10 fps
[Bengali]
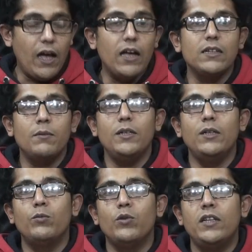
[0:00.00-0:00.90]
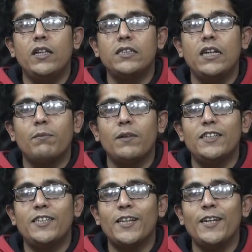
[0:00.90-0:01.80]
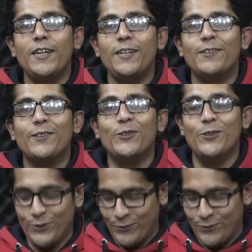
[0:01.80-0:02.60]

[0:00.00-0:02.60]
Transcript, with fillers: আজ আমি উপস্থিত আছি আপনাদের সাথে তো